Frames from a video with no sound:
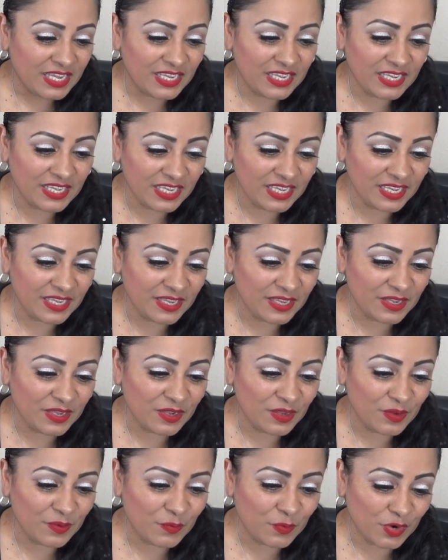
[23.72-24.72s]

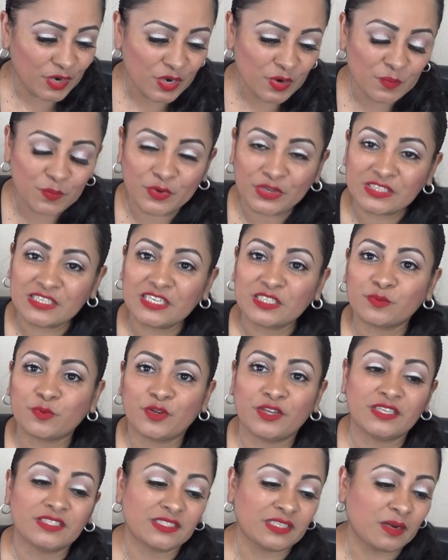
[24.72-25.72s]
y bueno, pues les
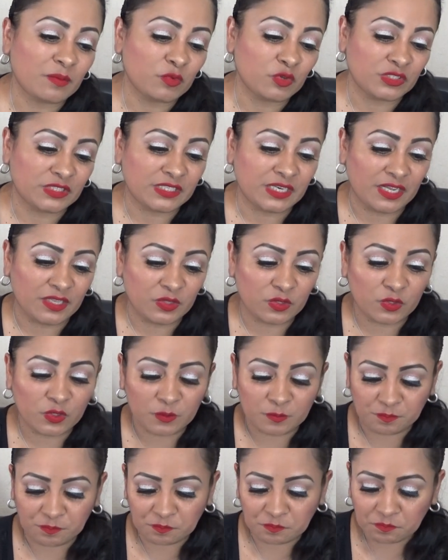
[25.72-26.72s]
voy a estar
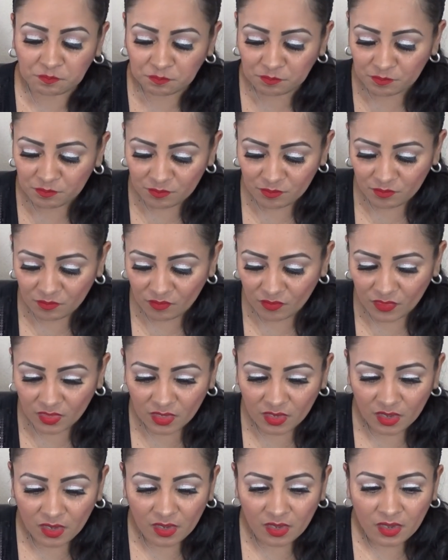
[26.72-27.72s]
mostrando,
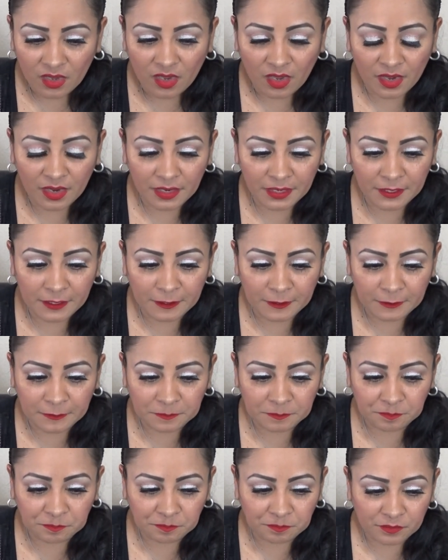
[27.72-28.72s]

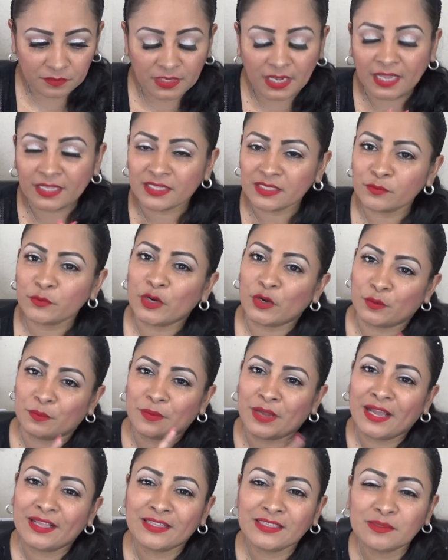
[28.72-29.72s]
antes, bueno,
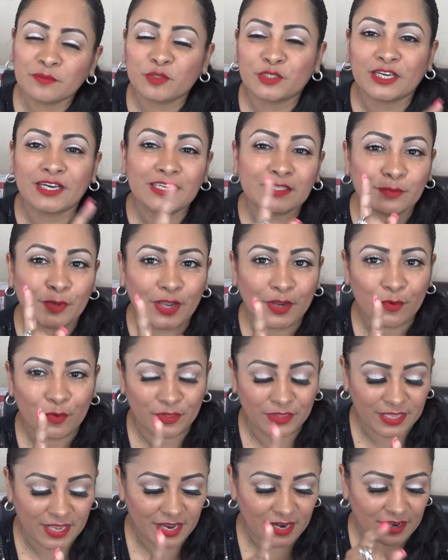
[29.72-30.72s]
antes de mostrar les voy a
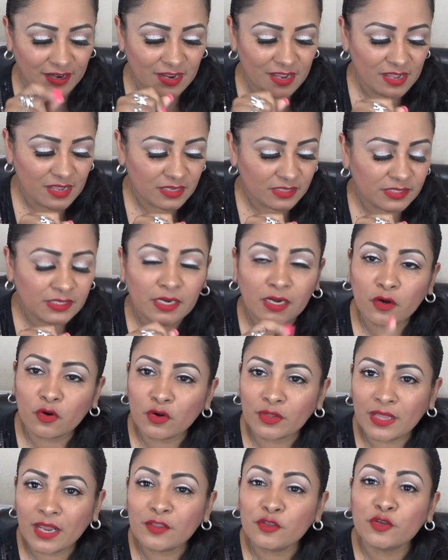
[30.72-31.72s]
contar si
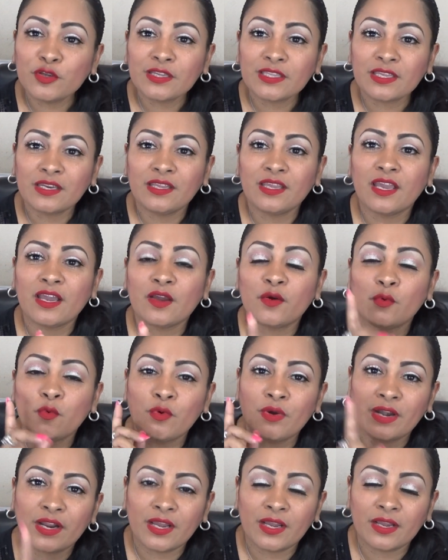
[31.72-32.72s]
recordarán, yo ya tenía
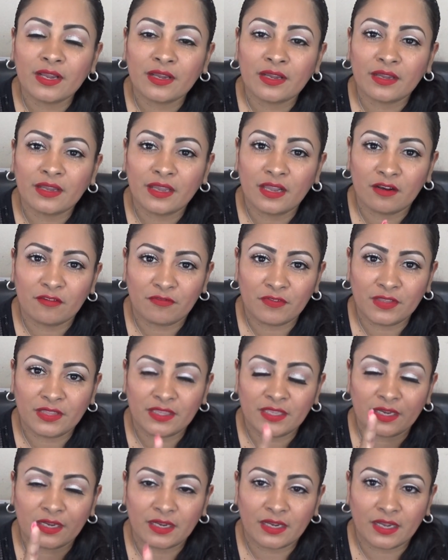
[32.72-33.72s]
una
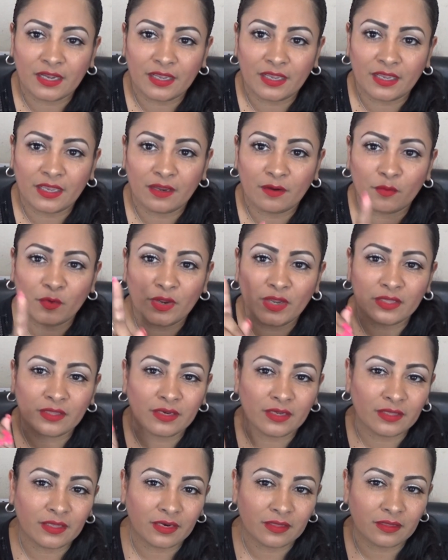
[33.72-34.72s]
elfita a caer. Voy a
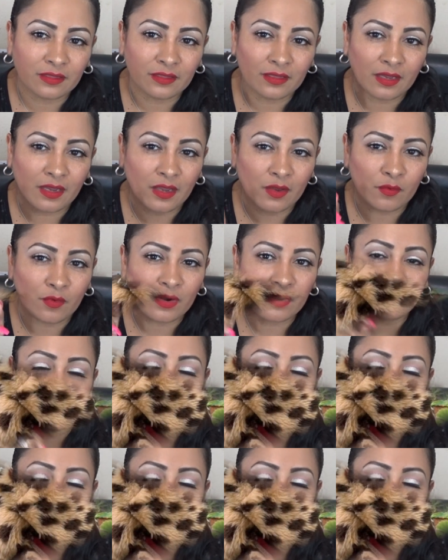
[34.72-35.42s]
tratar de dejar una